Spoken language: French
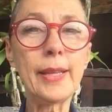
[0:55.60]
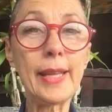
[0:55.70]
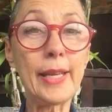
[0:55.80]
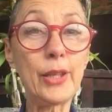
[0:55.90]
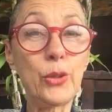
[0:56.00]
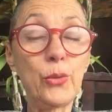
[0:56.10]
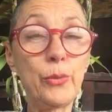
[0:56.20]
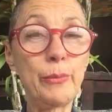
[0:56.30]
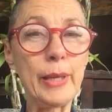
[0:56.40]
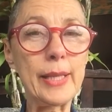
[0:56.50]
Thank
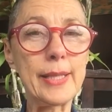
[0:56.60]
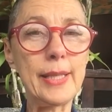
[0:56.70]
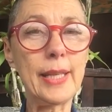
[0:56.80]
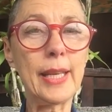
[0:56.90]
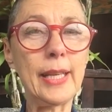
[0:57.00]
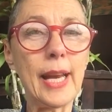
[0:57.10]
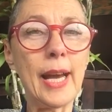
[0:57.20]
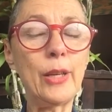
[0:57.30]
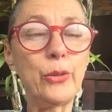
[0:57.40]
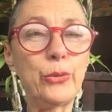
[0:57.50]
you, merci et
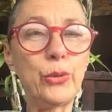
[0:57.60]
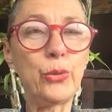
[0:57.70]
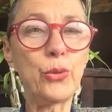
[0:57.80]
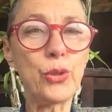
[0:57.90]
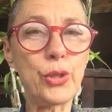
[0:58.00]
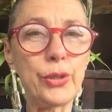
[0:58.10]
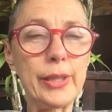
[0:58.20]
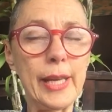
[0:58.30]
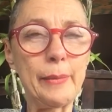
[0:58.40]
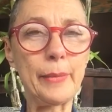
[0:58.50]
I love you, je
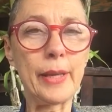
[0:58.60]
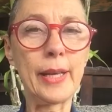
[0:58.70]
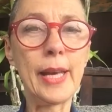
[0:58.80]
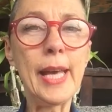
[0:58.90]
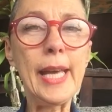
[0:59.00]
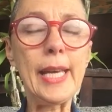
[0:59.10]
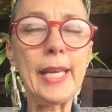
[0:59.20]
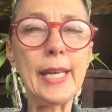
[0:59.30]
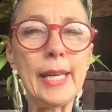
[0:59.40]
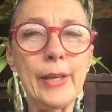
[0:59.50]
t'aime.
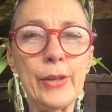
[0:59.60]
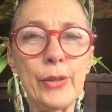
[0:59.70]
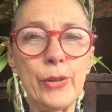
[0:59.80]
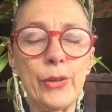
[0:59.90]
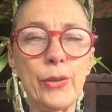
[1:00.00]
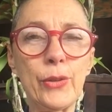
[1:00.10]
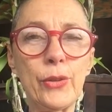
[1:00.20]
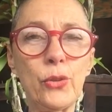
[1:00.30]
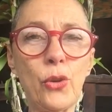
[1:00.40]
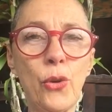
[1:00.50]
Et euh,
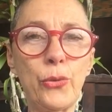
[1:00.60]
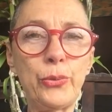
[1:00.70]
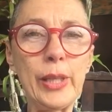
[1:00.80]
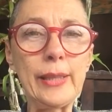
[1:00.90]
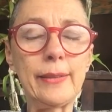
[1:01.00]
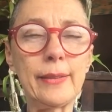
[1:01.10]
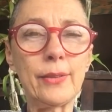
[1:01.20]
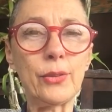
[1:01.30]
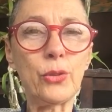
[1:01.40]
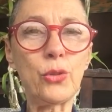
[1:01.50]
en fait,
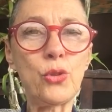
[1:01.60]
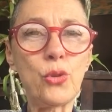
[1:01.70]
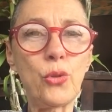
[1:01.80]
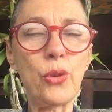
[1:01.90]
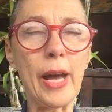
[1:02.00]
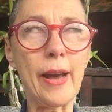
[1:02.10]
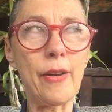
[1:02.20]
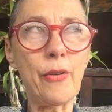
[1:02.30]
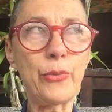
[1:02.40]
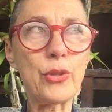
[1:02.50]
euh, Joe,
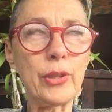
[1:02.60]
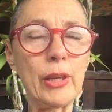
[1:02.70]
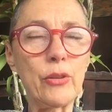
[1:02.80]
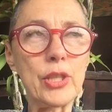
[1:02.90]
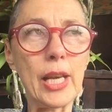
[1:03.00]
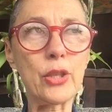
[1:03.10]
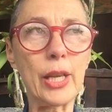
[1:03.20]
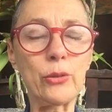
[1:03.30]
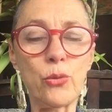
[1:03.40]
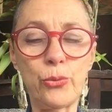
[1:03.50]
a, en faisant des recherches,
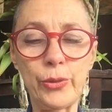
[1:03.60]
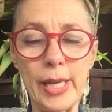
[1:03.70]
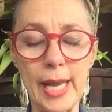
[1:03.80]
a trouvé